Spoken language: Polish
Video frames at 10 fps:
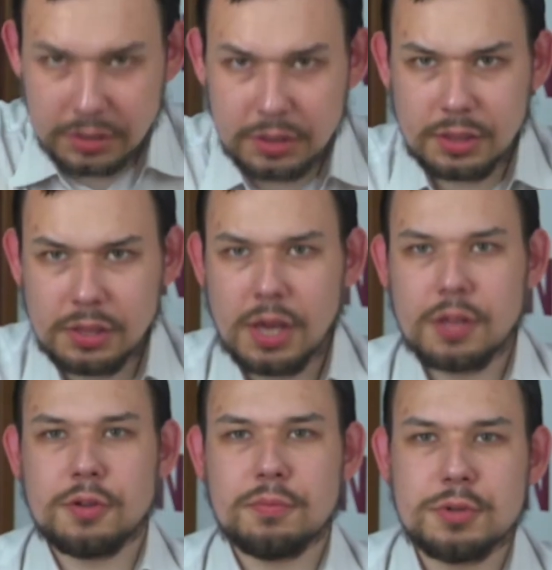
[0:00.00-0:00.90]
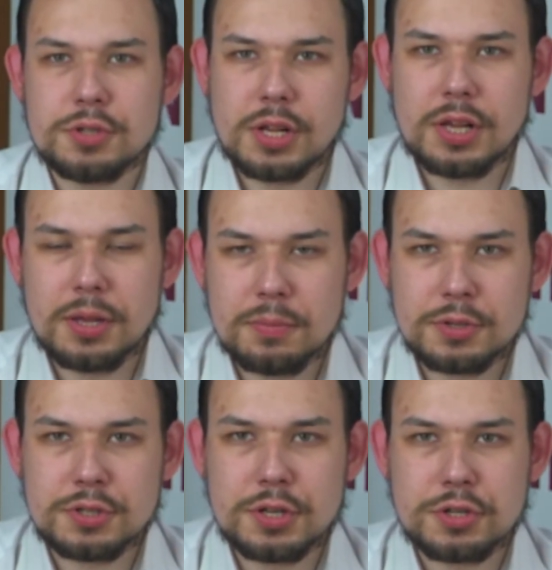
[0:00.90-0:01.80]
Nie, no myślę,
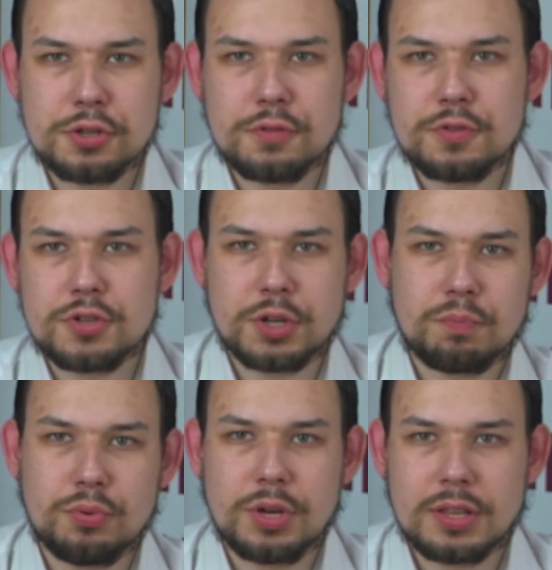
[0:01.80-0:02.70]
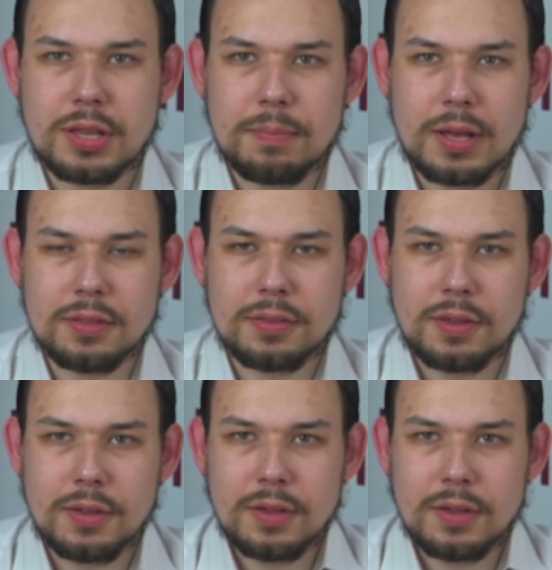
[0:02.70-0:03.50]
myślę, że to wyczerpuje temat.